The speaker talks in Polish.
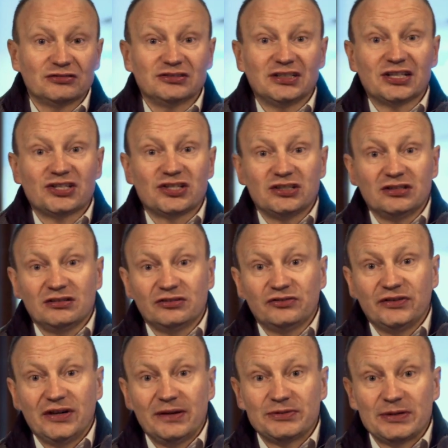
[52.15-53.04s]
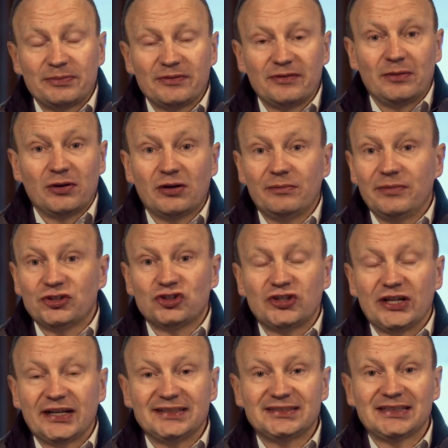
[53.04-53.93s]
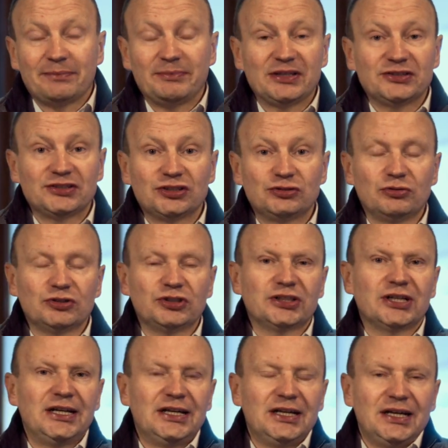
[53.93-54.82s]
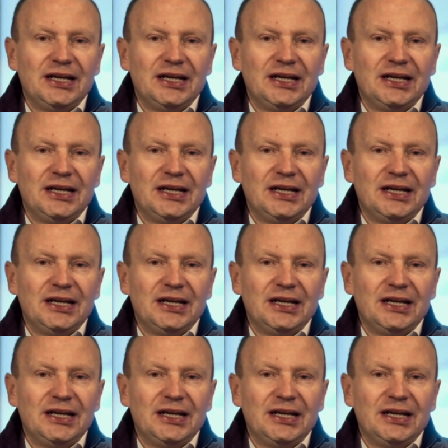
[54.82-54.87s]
To znaczy, no, swoje przepływy mogą być 400-500 zł